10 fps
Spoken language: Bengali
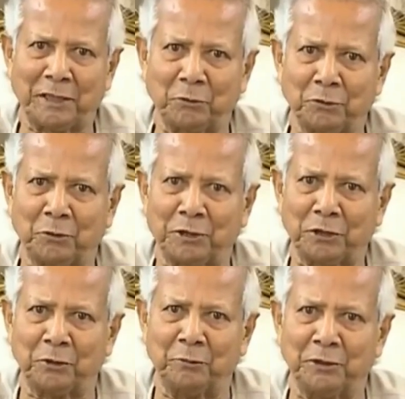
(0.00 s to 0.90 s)
সরকারের
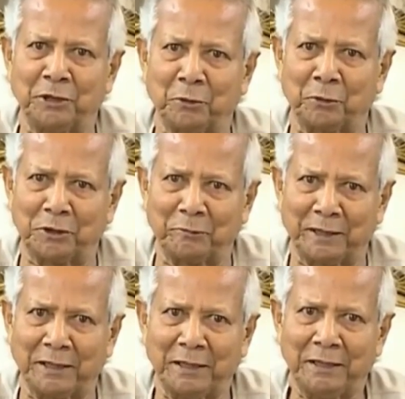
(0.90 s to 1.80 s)
উদ্যোগকে সমন্বিত
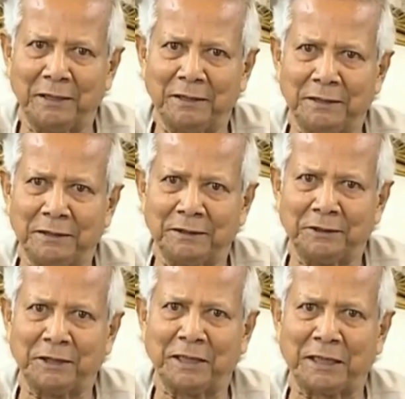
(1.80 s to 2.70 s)
করতে পারে
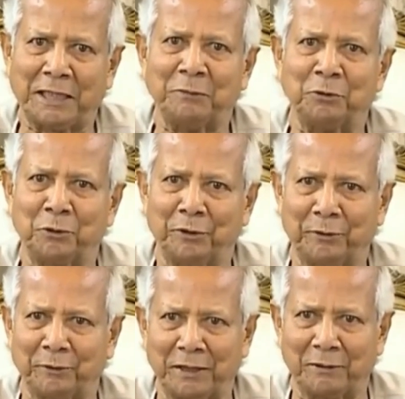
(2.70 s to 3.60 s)
সেটার কাঠামো
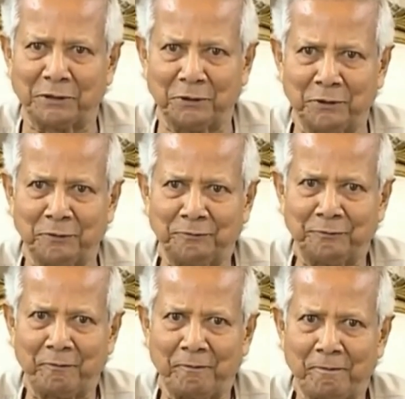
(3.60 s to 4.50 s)
তৈরি করে দেওয়ার জন্য